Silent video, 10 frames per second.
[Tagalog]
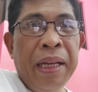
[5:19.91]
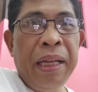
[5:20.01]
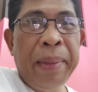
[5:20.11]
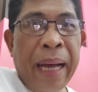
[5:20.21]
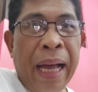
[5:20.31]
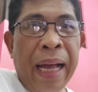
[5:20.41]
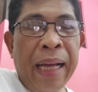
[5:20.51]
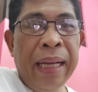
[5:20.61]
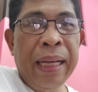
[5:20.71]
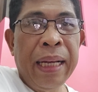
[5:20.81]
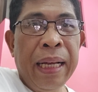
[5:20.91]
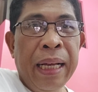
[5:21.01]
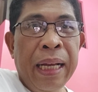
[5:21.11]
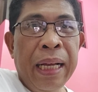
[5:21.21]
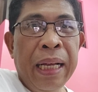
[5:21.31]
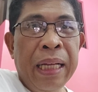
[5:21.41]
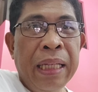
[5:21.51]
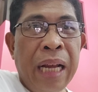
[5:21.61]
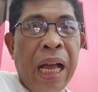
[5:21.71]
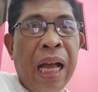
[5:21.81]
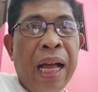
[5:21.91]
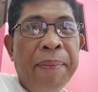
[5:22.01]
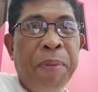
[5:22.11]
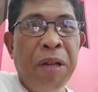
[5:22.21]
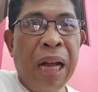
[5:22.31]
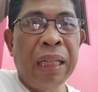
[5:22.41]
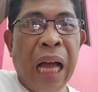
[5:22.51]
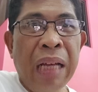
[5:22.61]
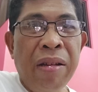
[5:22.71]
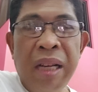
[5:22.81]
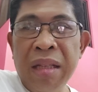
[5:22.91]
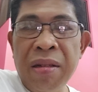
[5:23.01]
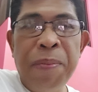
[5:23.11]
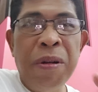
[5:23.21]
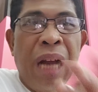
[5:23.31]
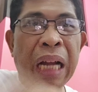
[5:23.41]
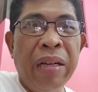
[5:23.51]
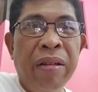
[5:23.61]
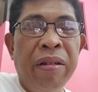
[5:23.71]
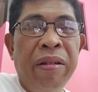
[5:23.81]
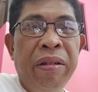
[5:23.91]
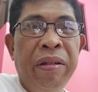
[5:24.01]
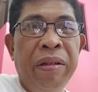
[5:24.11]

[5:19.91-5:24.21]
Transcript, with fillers: Di ba? Na puna tayo rito, puna doon.